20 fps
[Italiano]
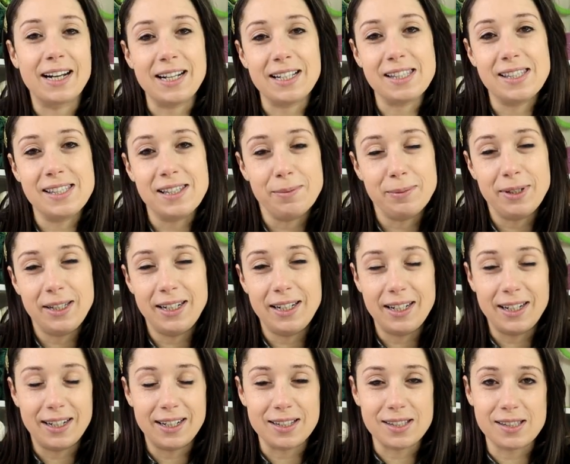Grazie
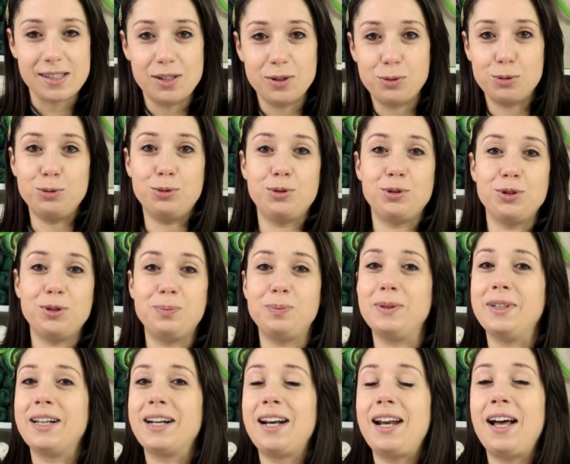mille innanzitutto
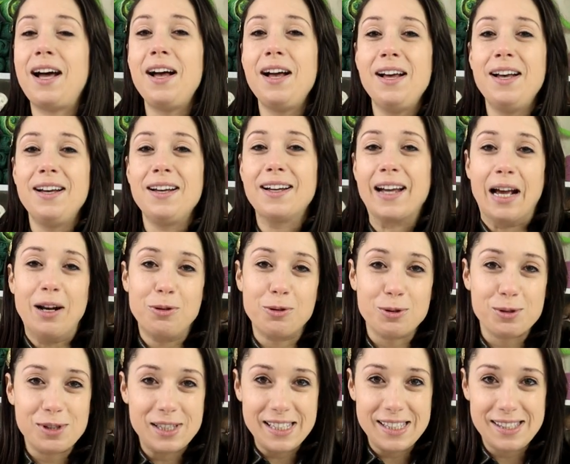per la
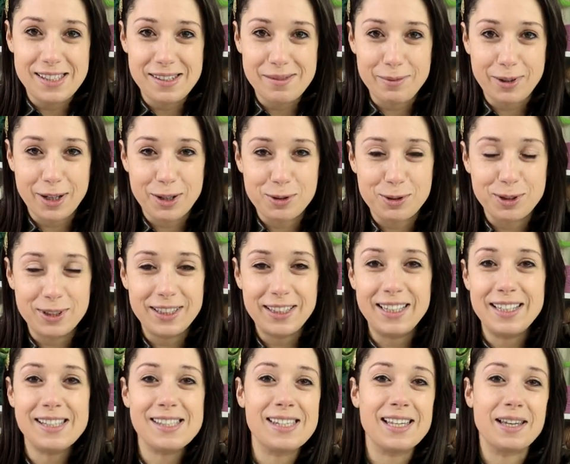calorosissima
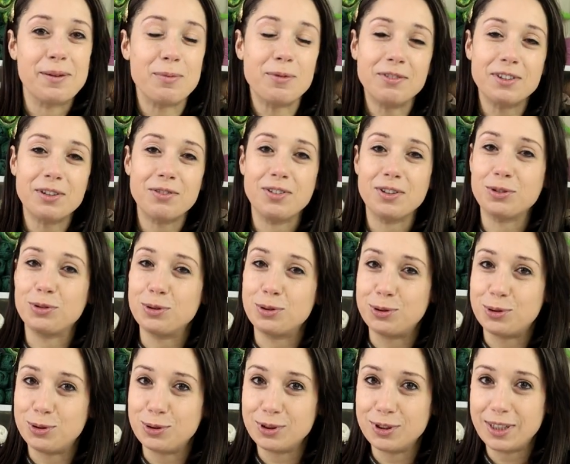accoglienza che mi avete fatto
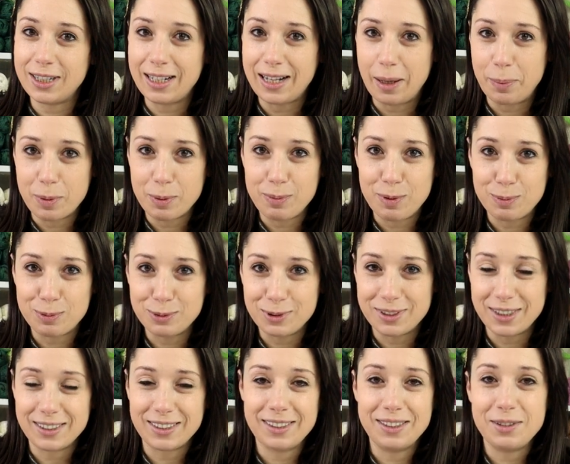con la prima
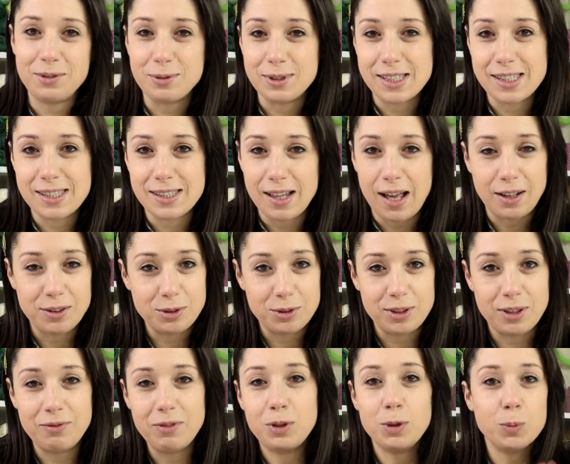puntata di
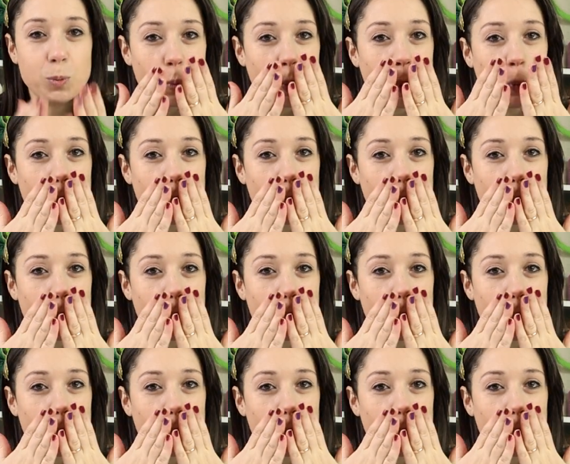quest'anno, davvero